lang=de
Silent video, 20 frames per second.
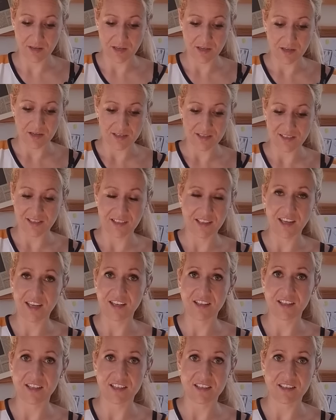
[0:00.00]
Oh, das
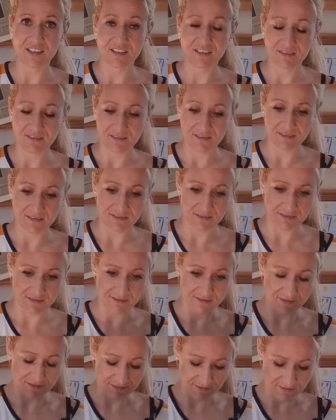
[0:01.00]
da, geht nicht, ne? Das geht
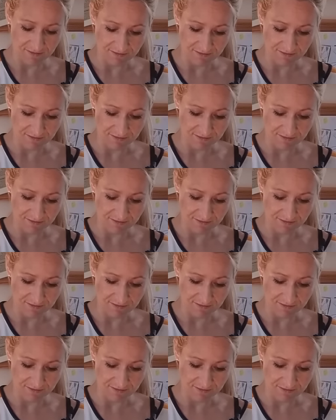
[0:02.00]
nicht.